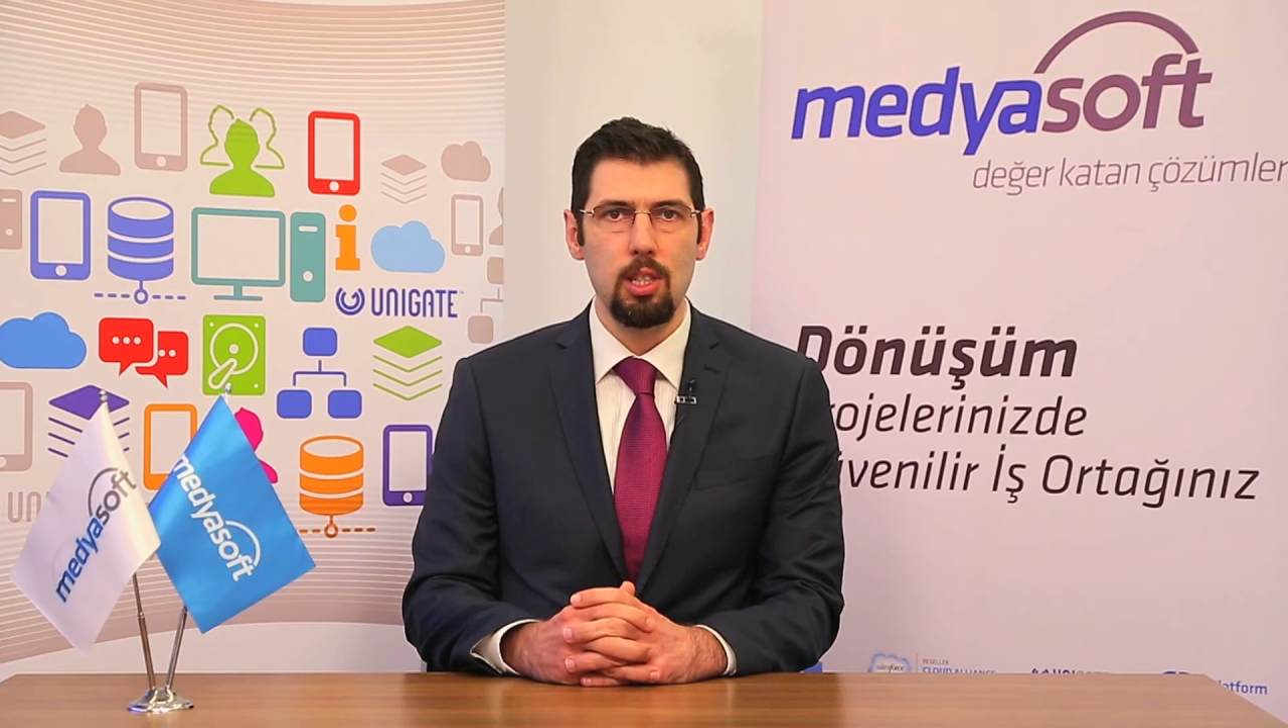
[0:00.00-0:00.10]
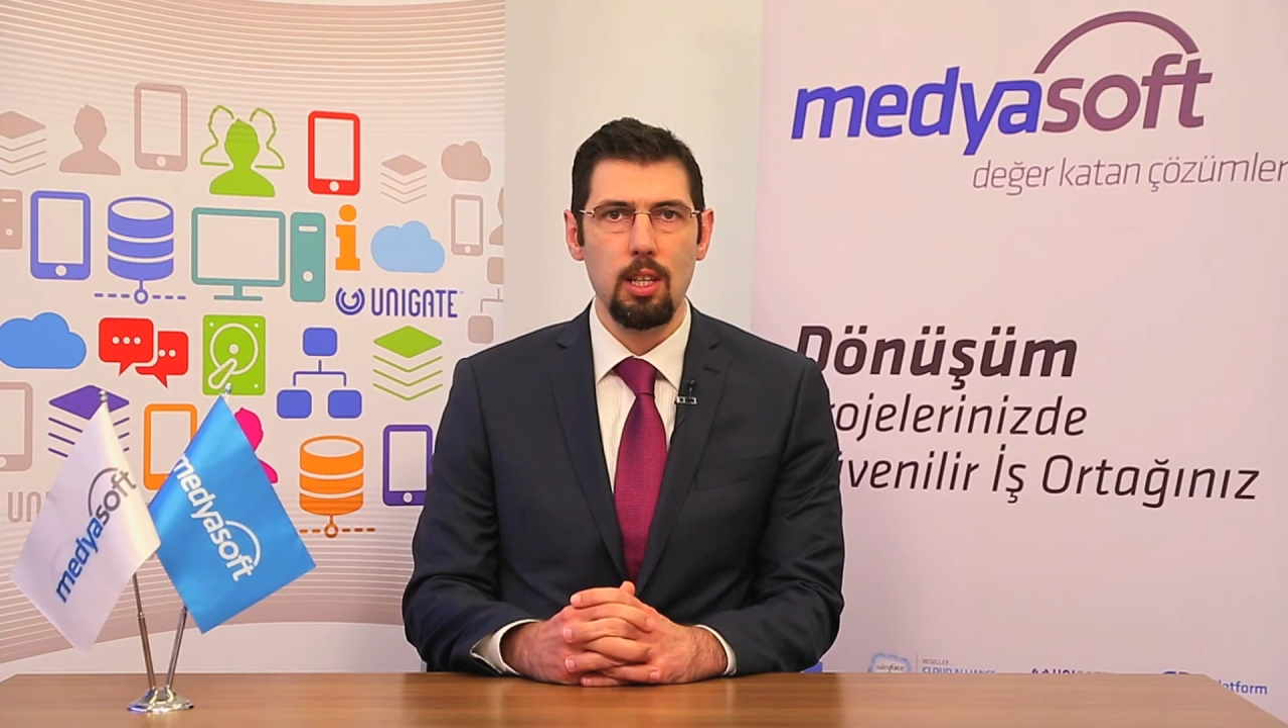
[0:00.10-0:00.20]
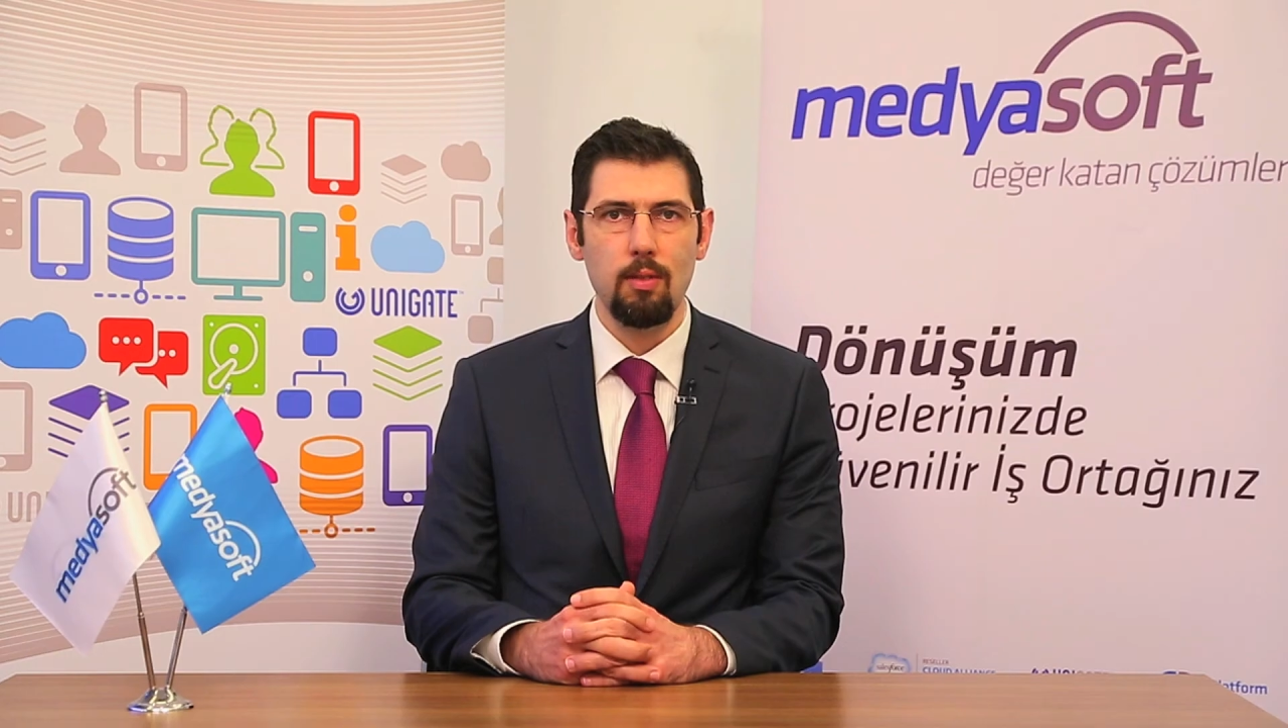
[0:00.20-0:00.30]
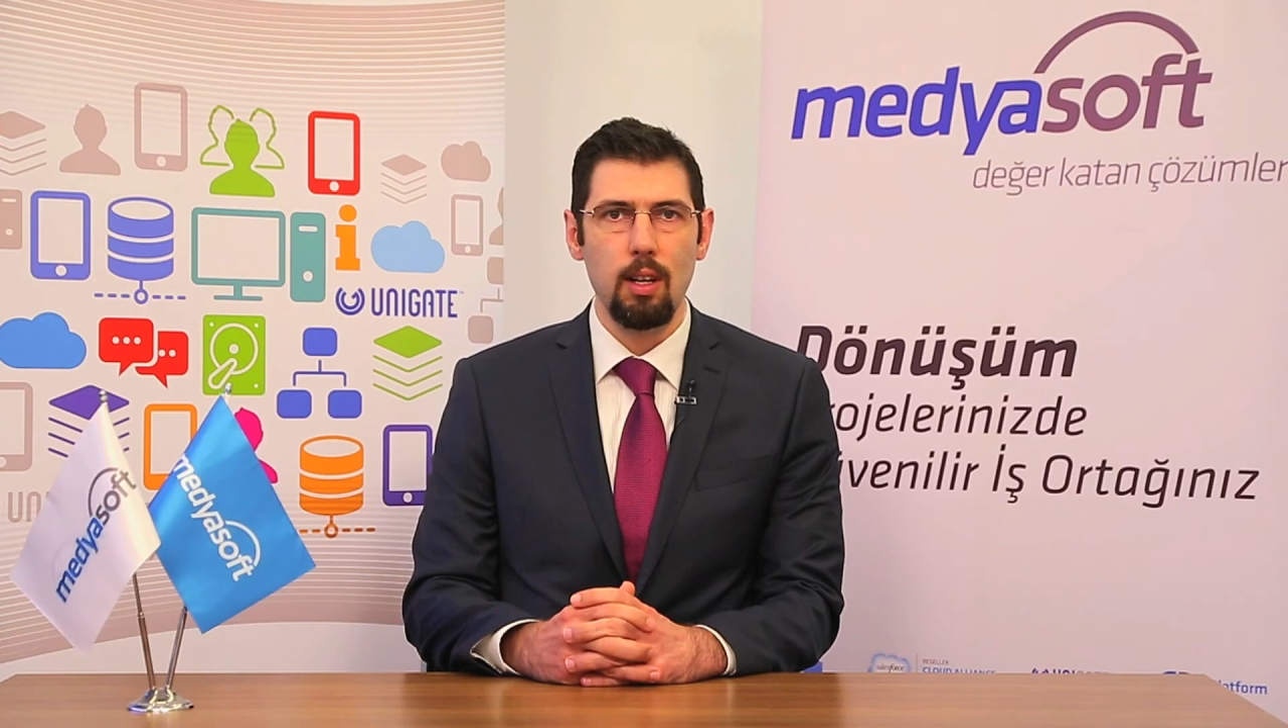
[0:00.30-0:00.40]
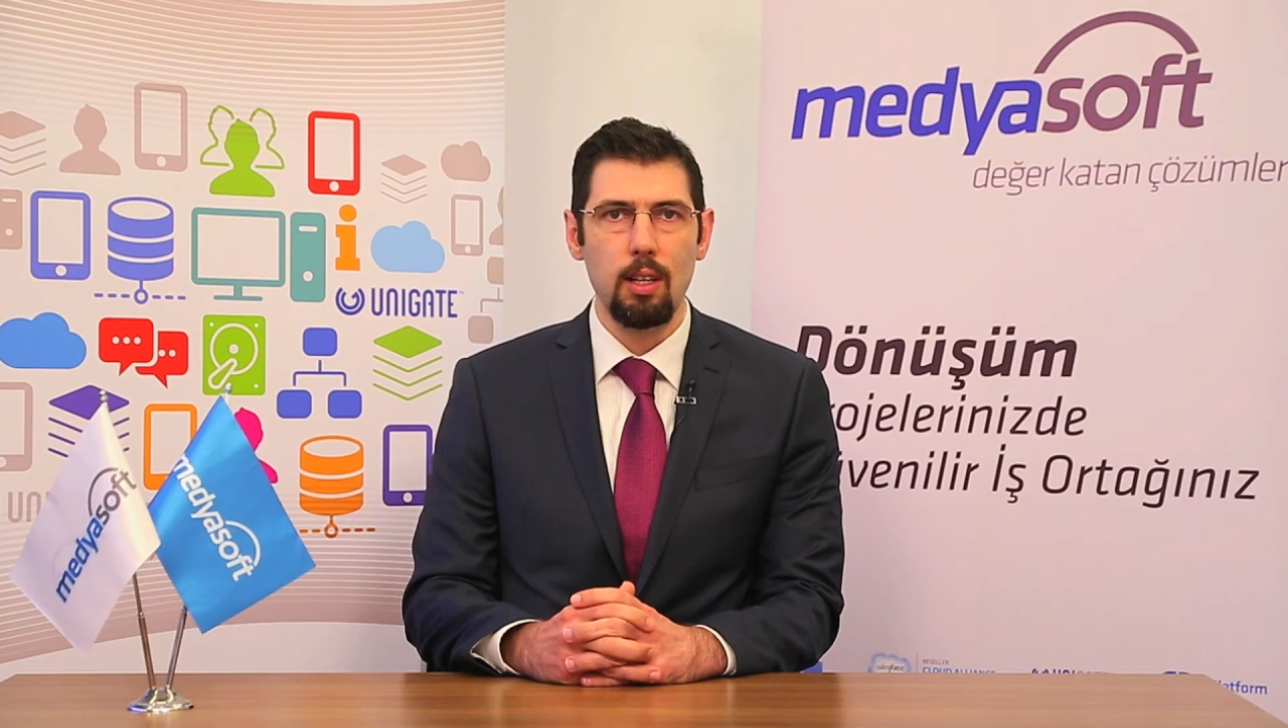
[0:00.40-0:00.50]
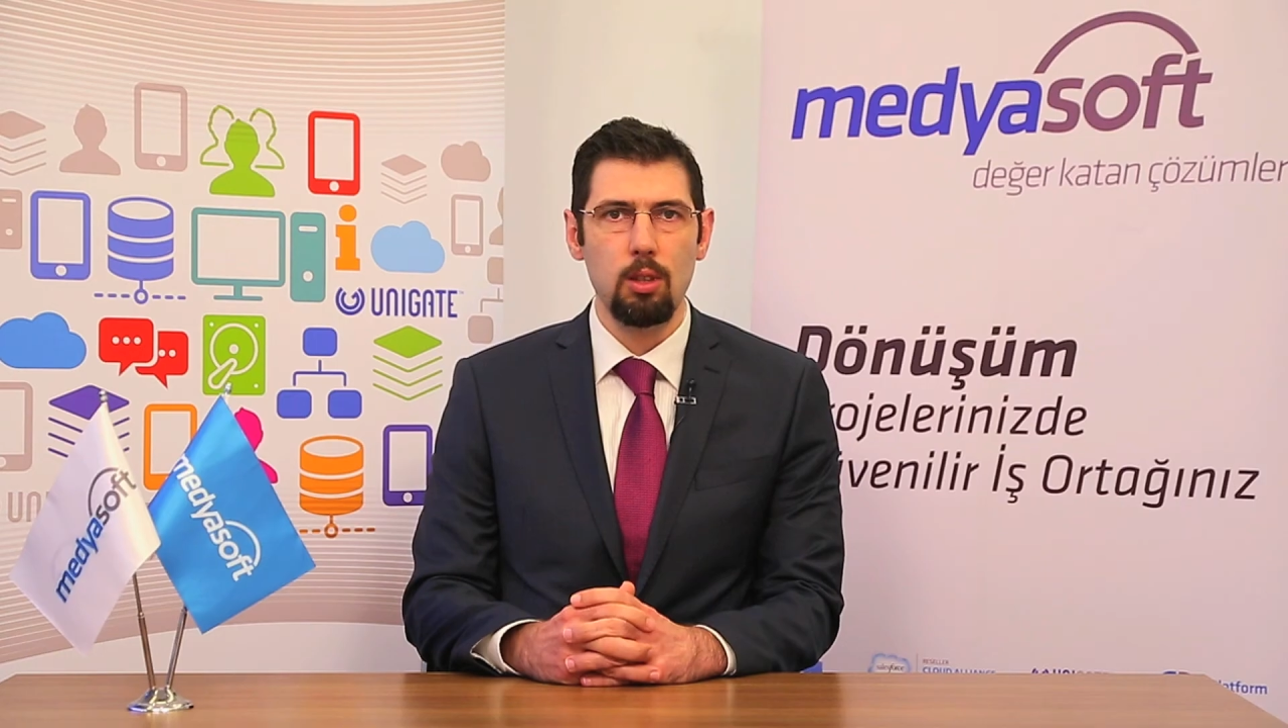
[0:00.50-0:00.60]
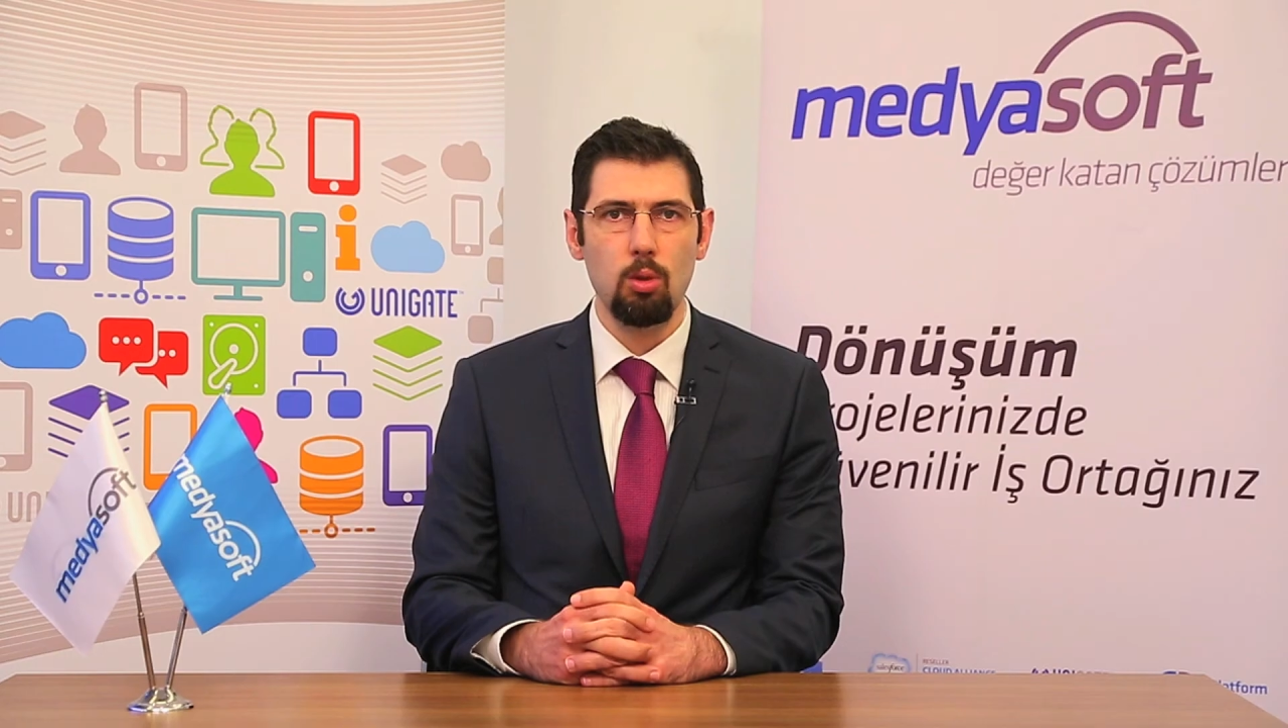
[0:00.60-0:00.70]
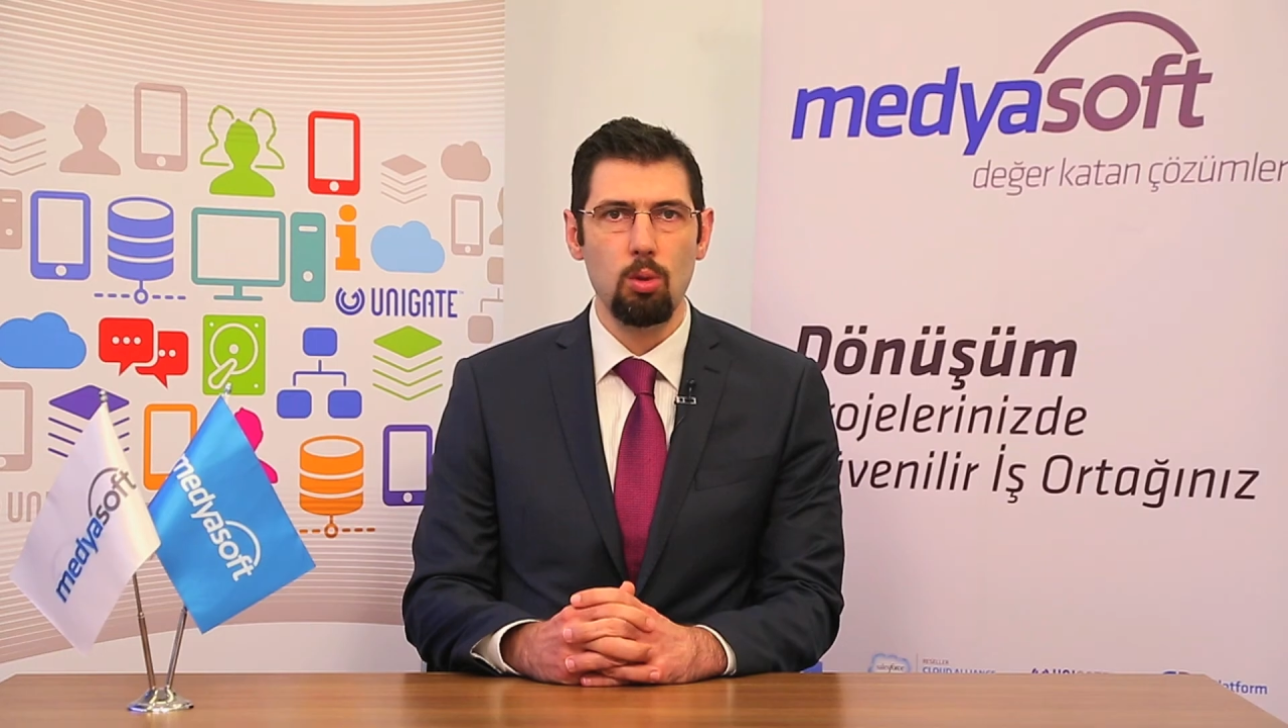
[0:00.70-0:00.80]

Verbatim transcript: çelik ve haddi